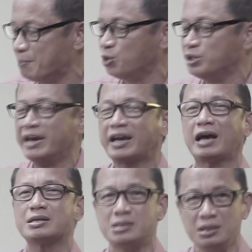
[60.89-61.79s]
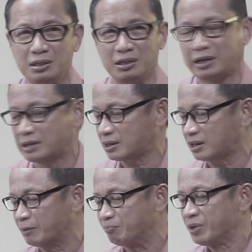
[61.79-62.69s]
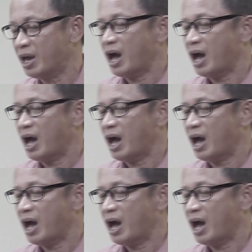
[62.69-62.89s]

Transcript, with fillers: mempunyai kasih dikatakan